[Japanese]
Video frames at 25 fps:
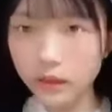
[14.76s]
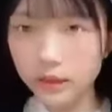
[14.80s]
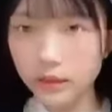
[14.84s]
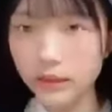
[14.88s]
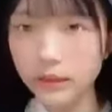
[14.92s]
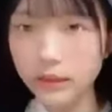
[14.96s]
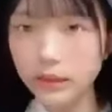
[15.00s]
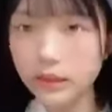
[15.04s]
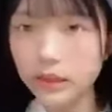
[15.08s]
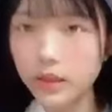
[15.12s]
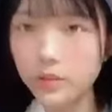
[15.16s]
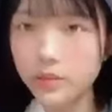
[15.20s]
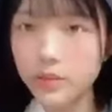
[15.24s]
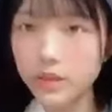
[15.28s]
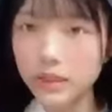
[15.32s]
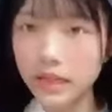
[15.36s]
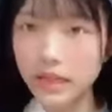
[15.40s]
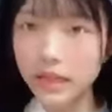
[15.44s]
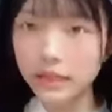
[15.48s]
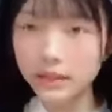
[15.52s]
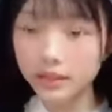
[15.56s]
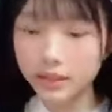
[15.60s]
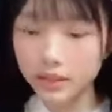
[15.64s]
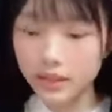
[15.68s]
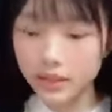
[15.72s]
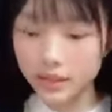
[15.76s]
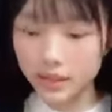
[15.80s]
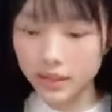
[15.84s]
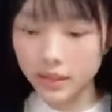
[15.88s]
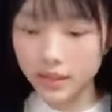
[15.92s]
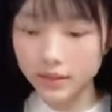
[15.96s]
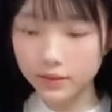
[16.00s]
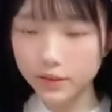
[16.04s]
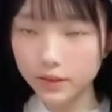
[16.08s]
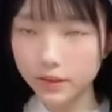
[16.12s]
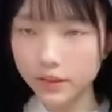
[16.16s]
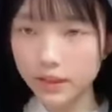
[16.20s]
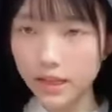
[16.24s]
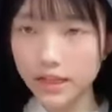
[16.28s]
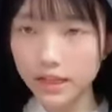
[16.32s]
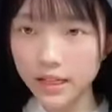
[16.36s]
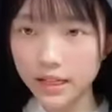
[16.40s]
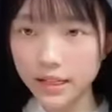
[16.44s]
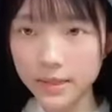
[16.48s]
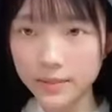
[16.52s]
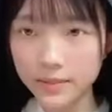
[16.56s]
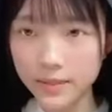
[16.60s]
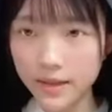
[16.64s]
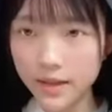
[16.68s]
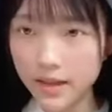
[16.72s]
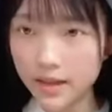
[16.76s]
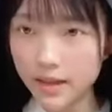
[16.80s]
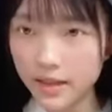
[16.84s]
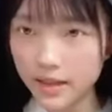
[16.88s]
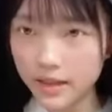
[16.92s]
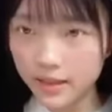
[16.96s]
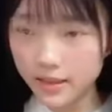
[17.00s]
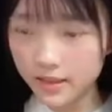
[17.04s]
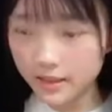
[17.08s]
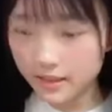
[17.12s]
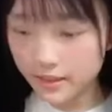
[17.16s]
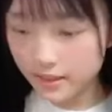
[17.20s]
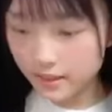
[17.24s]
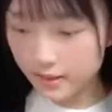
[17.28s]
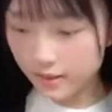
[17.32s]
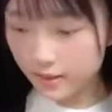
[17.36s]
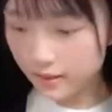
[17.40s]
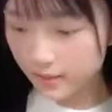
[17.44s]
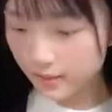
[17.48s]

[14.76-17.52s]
一ち目さんと一ちギフトさんが来ます。